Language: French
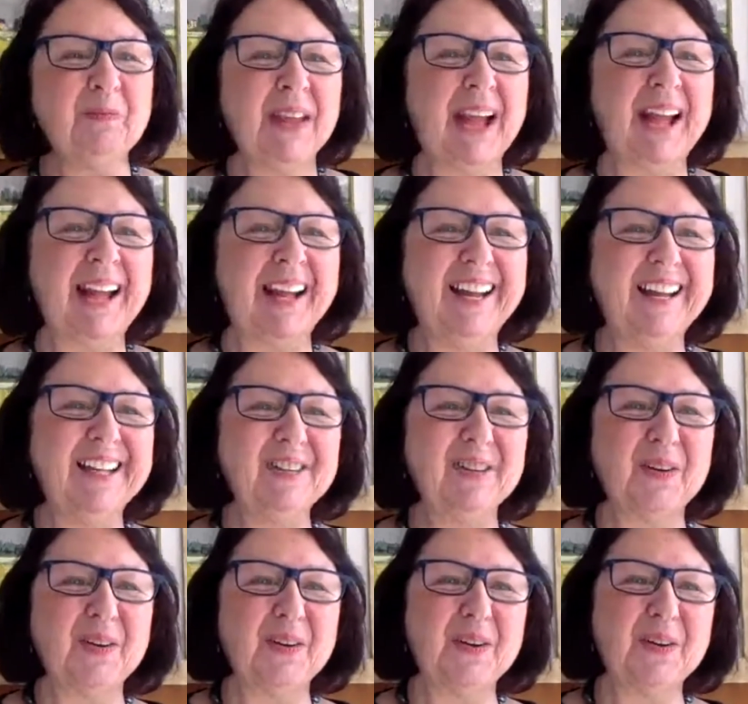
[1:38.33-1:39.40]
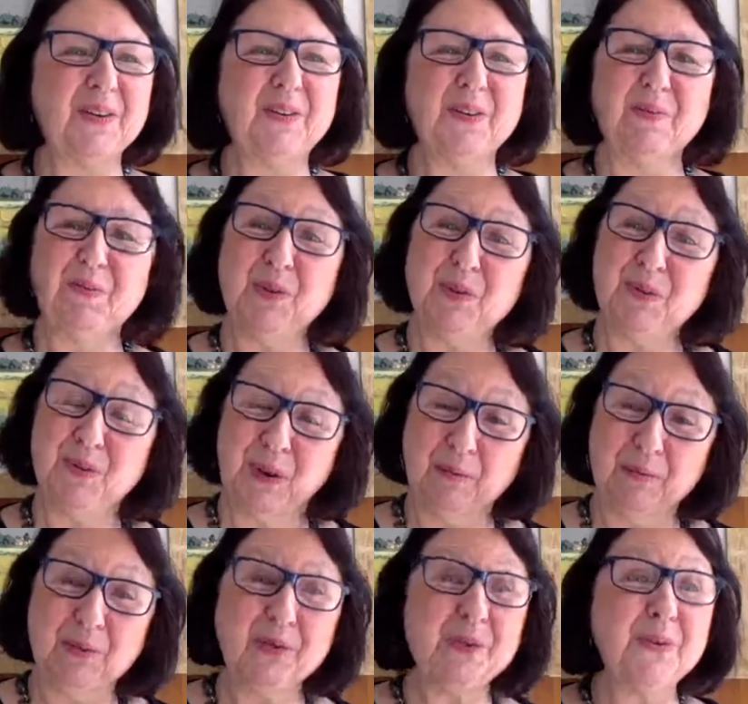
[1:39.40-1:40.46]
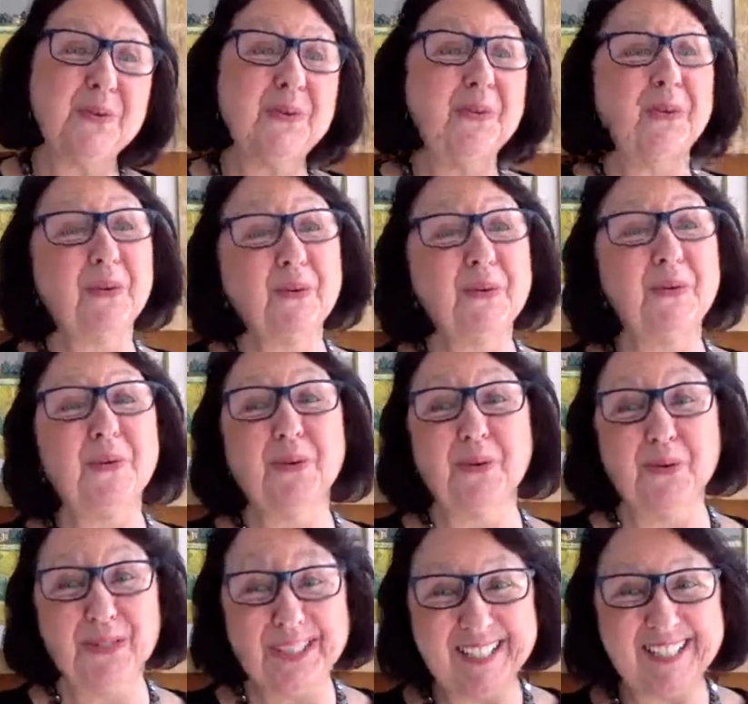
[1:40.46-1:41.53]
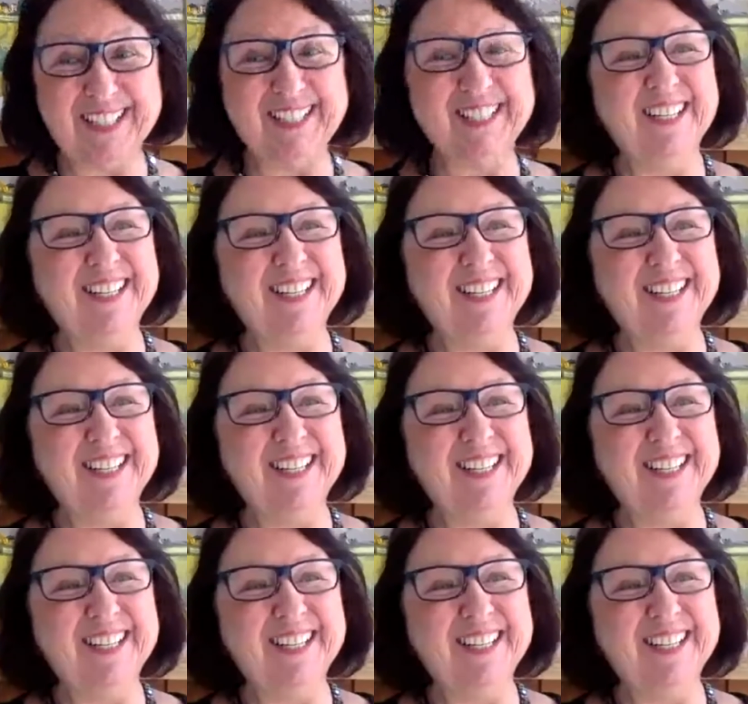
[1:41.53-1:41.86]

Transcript: à être de mieux en mieux eux aussi.